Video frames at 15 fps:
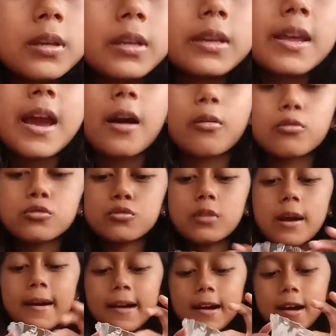ini aku
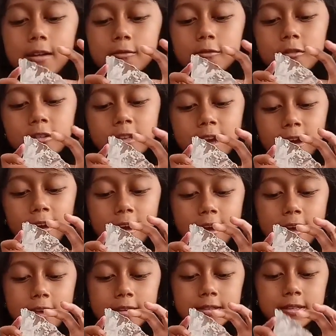sudah ngaduk ya
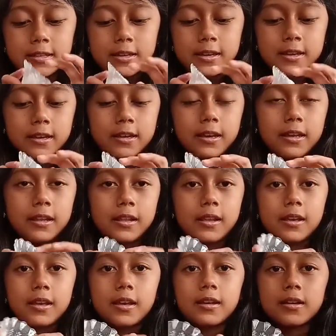guys
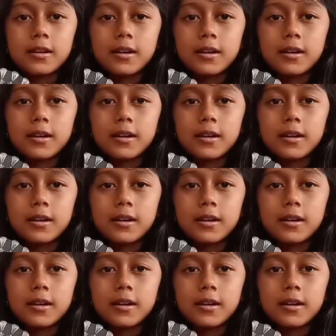ini